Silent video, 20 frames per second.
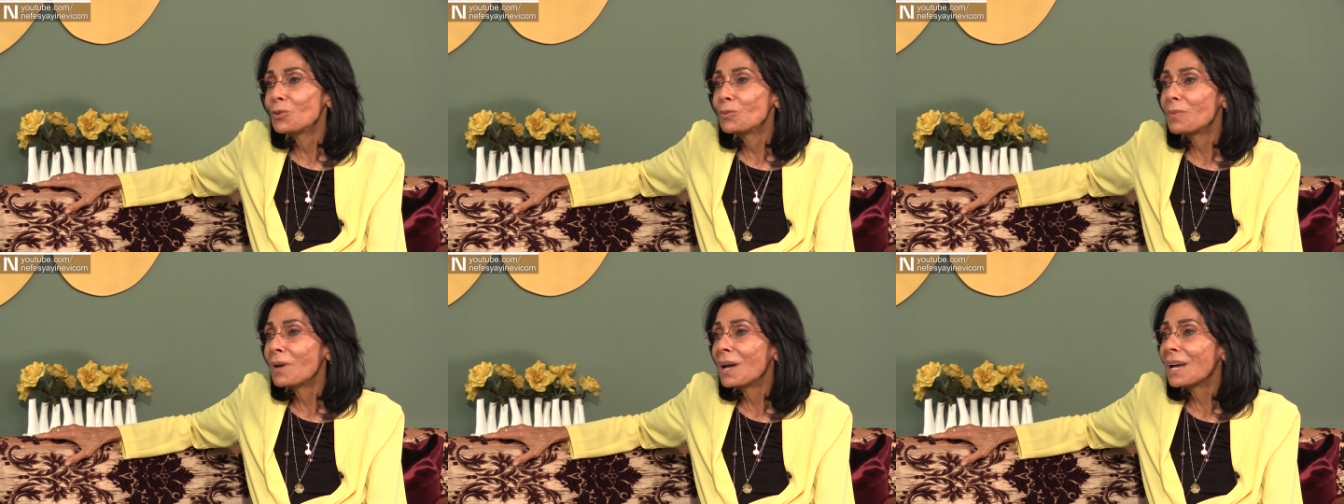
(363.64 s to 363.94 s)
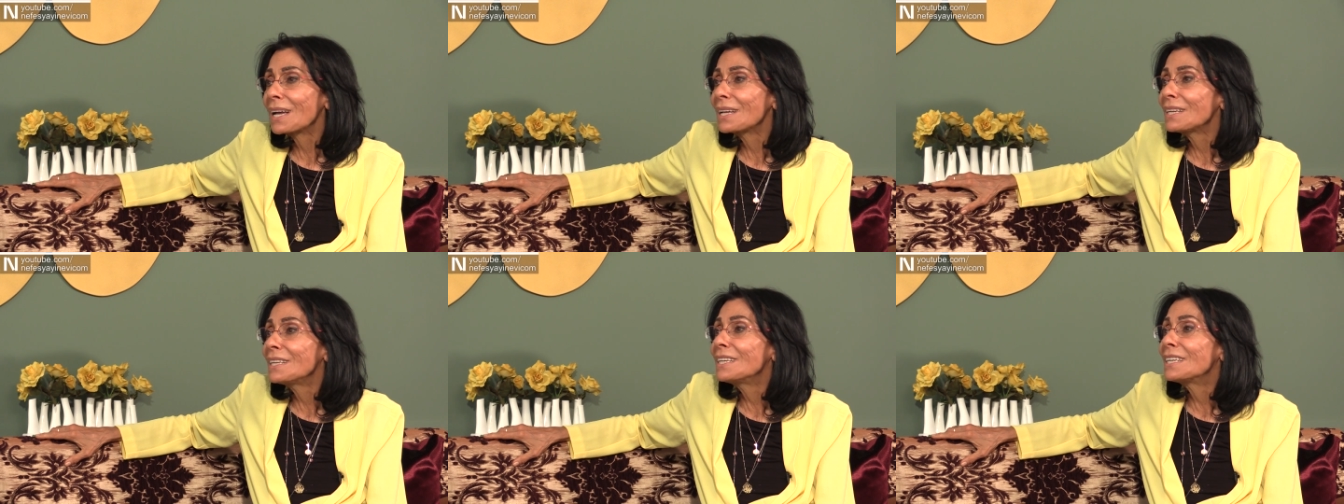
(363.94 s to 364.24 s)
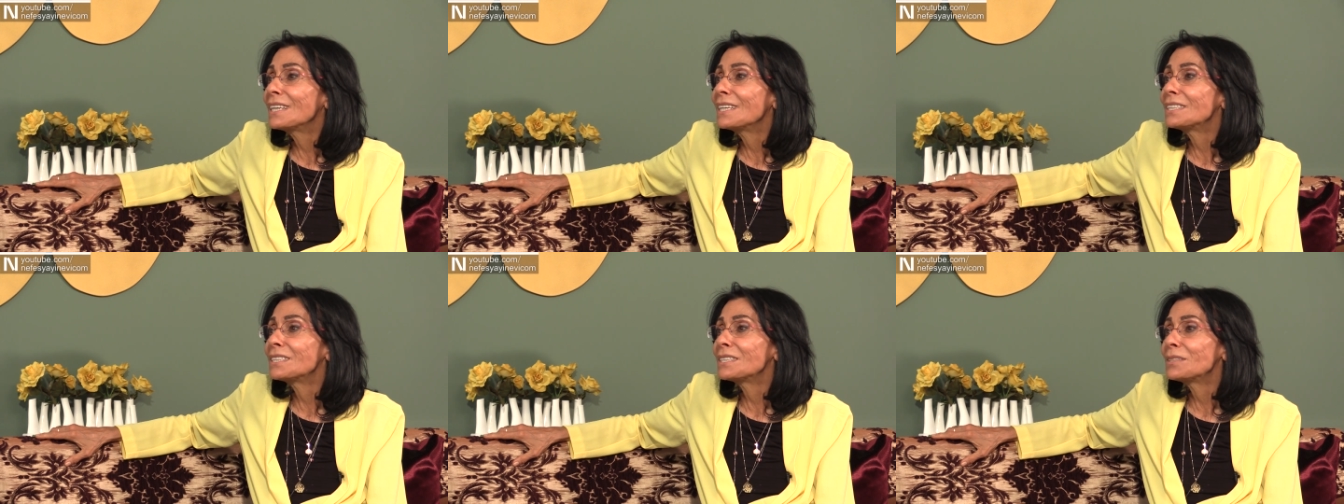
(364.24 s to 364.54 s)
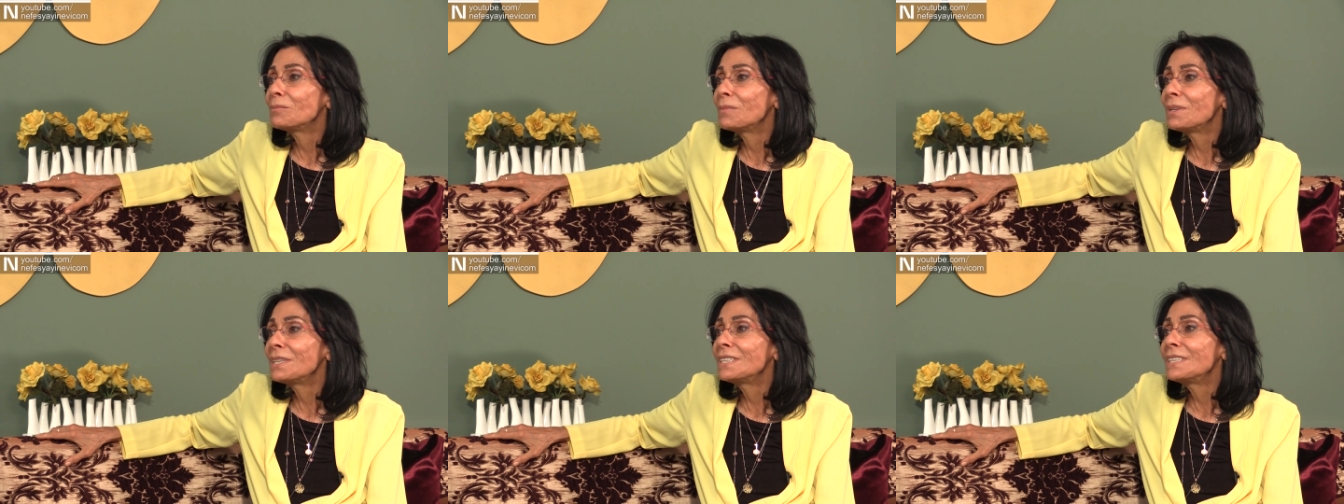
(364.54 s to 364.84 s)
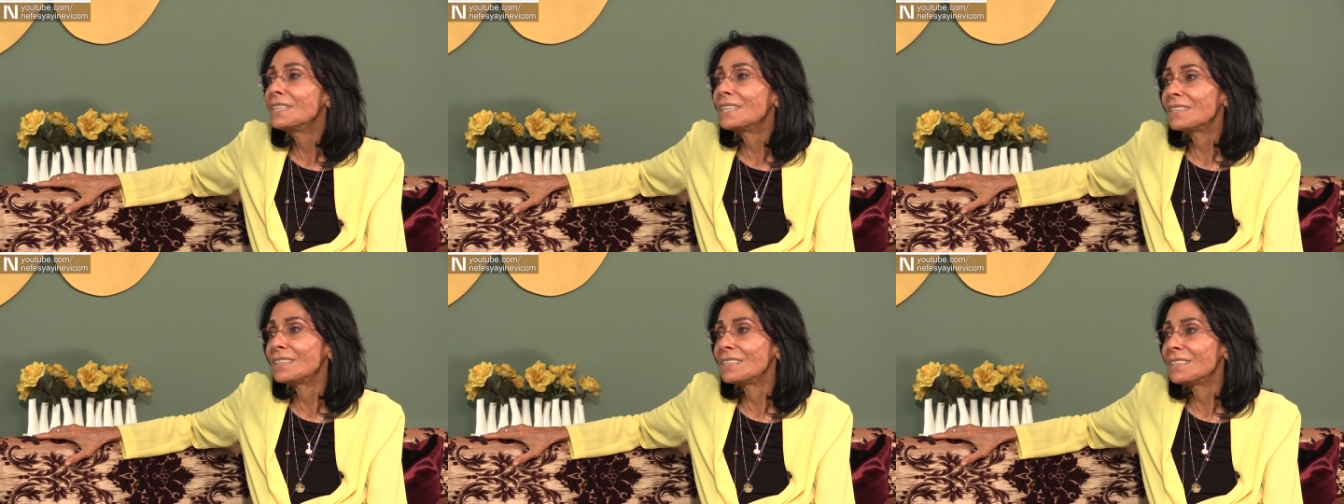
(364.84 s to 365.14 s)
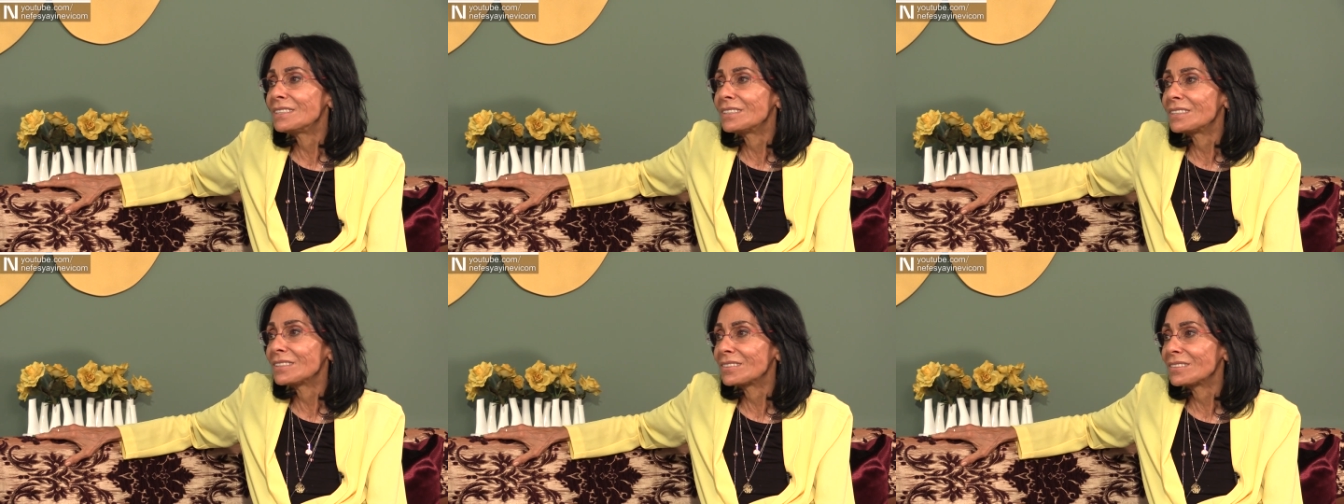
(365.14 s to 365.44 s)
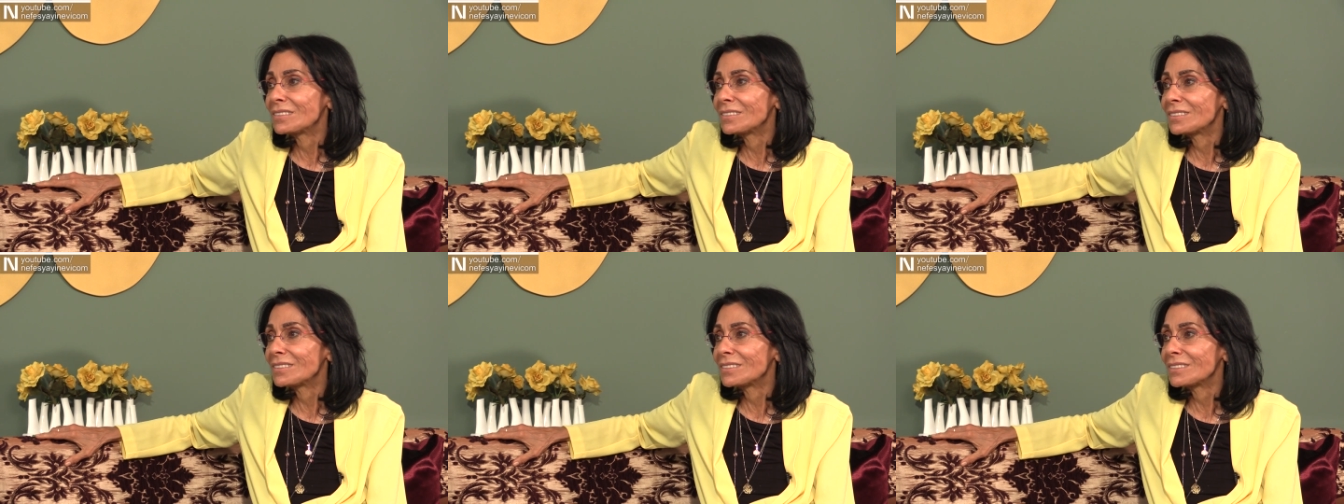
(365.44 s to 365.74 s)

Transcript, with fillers: olmak iyi geçinmenin neticesidir.